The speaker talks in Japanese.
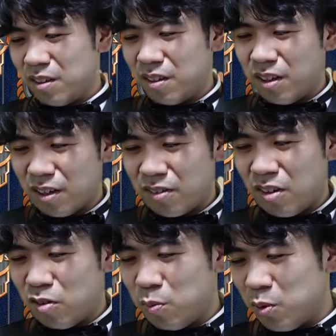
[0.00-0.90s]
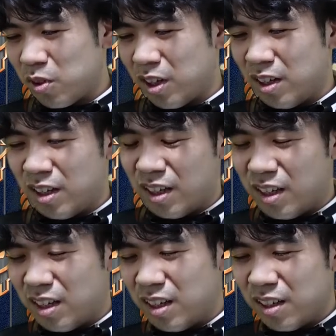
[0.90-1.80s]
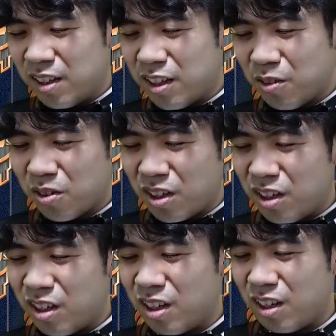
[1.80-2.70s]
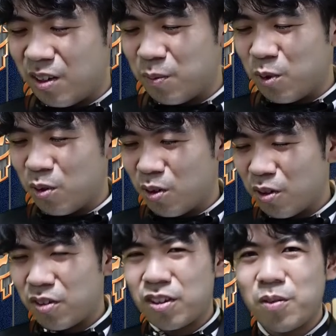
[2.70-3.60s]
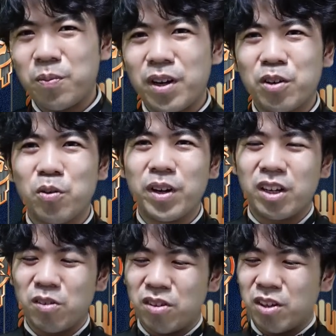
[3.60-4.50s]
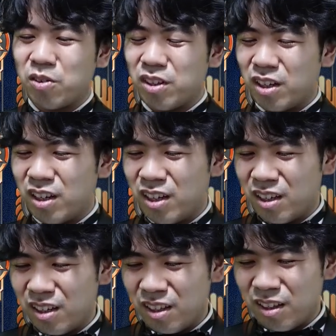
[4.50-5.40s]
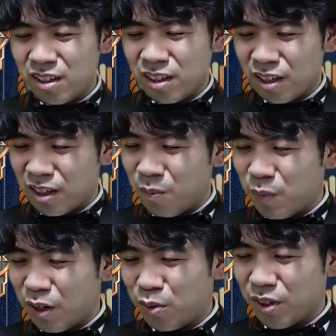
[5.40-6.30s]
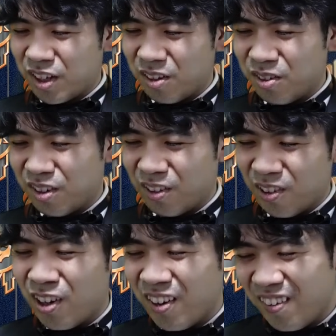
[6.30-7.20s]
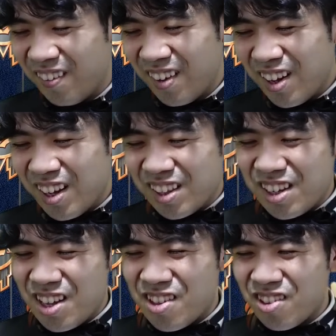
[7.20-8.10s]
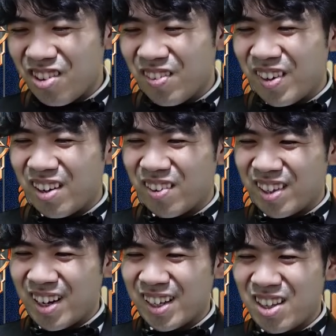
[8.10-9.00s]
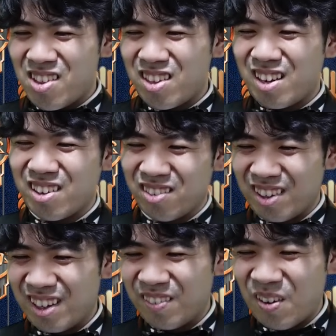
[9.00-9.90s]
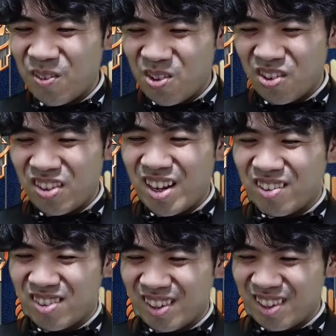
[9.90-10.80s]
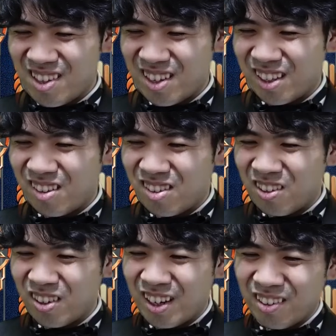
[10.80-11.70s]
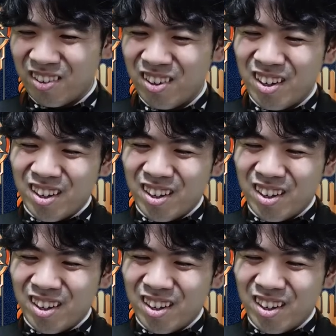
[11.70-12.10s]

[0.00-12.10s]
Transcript: なんか絶妙だな。出た時にもう3枚5枚削ってくれたらなんか頑張れそうな気がするけど20枚はね果てしないよね。まあ墓所細工さんでした。で次のカード